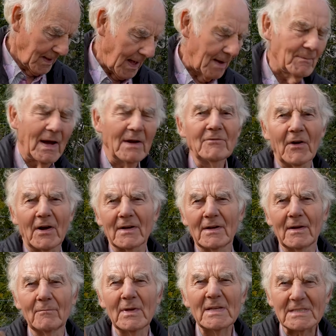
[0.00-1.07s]
am Anfang
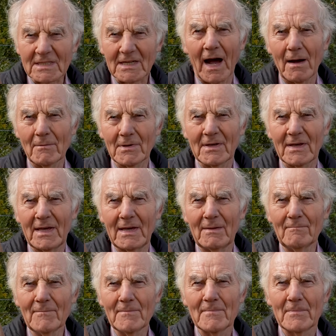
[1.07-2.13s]
eine Mistgabe
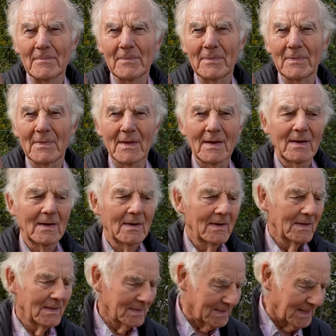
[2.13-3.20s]
geben,
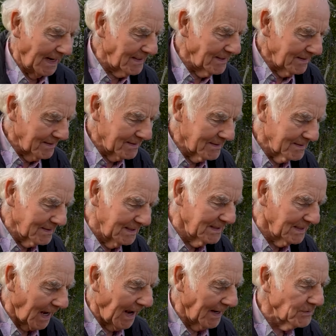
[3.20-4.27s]
dann die
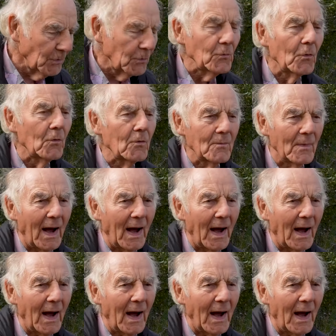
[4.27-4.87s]
drei Düngungen